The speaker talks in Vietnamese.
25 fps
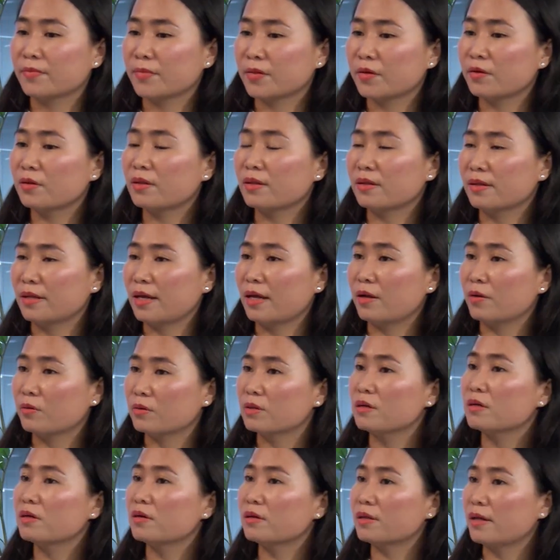các nhà
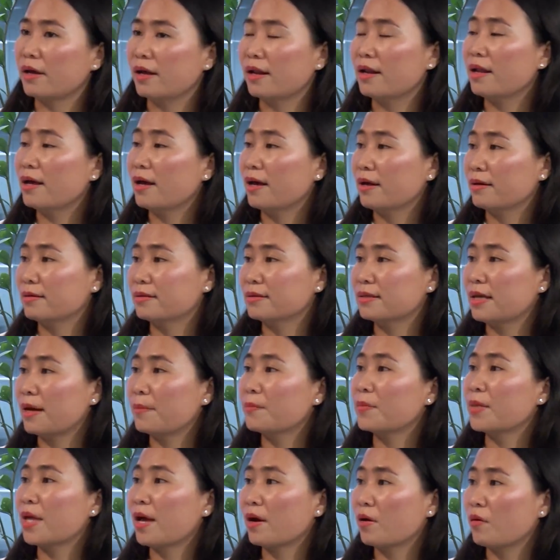đầu tư có thể là
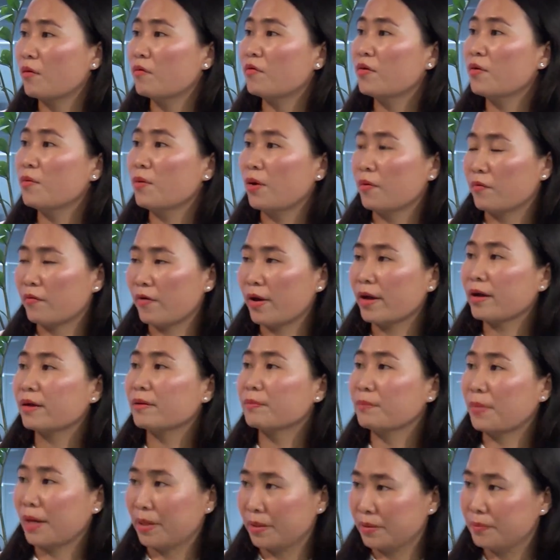tham gia cổ phiếu Hòa Phát
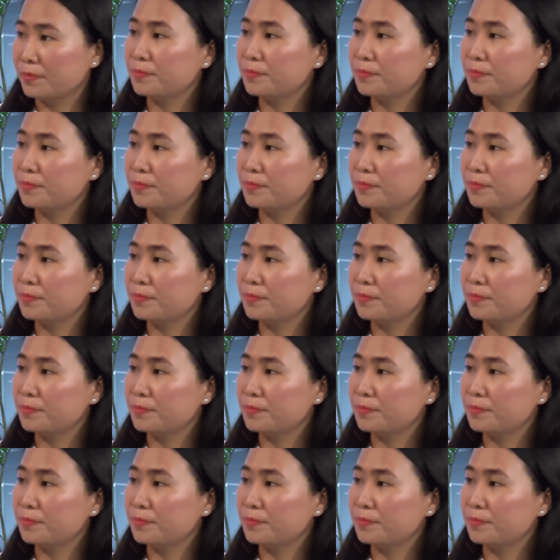mạnh.